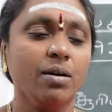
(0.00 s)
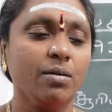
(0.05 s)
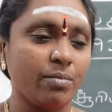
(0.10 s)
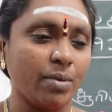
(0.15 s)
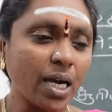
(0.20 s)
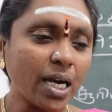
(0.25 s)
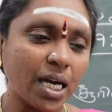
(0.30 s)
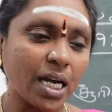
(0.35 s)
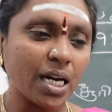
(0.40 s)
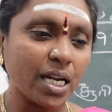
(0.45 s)

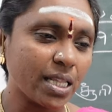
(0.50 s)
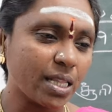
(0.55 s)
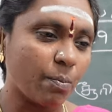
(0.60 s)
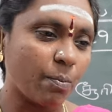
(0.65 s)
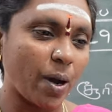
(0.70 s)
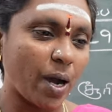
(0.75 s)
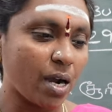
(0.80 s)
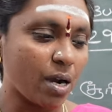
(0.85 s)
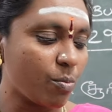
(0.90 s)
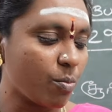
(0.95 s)
மக்கள் இதை
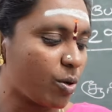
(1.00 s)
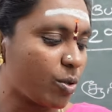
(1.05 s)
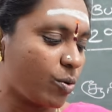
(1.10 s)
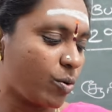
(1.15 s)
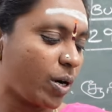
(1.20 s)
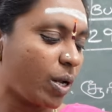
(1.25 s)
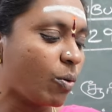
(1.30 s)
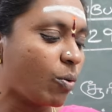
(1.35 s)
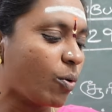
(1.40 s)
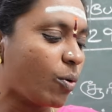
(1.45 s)
பார்க்கும்போது
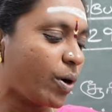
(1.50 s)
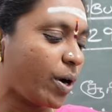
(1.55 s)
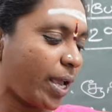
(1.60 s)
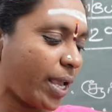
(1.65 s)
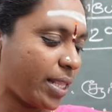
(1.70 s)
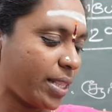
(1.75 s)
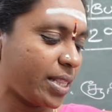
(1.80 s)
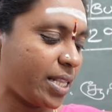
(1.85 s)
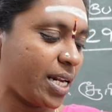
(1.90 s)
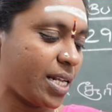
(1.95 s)
கூட ஓ நான்
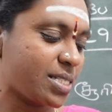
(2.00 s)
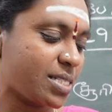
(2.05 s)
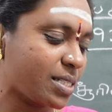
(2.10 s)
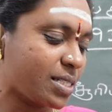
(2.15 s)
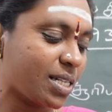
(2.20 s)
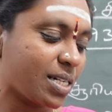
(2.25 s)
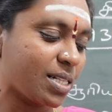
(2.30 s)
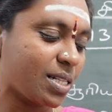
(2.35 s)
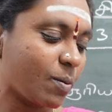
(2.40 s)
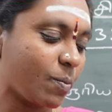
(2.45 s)
இந்த
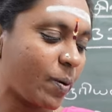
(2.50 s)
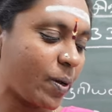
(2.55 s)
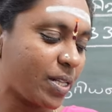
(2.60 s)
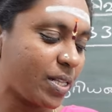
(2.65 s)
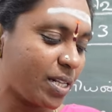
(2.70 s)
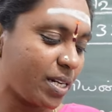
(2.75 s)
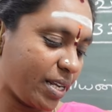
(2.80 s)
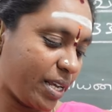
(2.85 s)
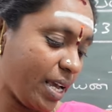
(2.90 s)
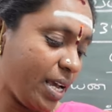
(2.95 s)
நட்சத்திரத்தில்
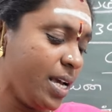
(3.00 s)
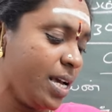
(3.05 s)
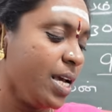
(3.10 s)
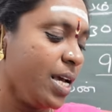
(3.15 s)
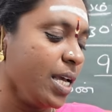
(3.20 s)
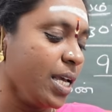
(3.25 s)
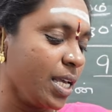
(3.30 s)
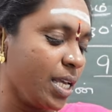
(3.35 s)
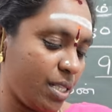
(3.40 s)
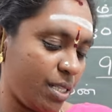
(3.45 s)
பிறந்திருக்கேன்
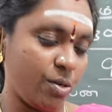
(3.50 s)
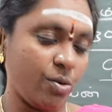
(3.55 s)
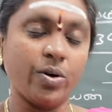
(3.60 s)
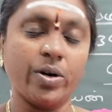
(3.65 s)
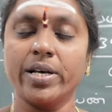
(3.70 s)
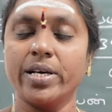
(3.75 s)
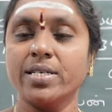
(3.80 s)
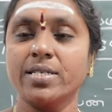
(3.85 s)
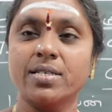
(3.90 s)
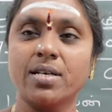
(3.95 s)

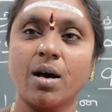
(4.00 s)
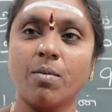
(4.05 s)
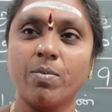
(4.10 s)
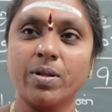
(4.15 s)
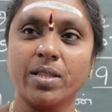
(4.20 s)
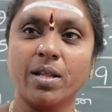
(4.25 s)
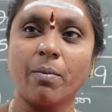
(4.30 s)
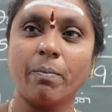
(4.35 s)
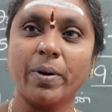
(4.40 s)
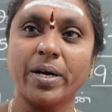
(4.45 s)
இதனுடைய
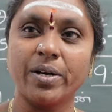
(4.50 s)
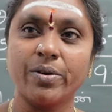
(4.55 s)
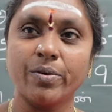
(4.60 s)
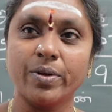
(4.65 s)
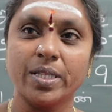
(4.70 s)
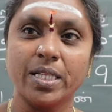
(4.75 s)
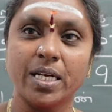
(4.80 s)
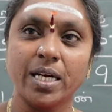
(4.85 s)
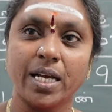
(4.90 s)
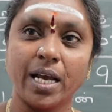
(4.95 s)
சாபம் தான் பெற்று
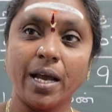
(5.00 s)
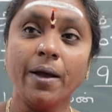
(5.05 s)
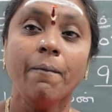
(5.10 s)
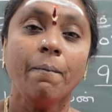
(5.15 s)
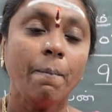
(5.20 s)
வந்திருக்கேன்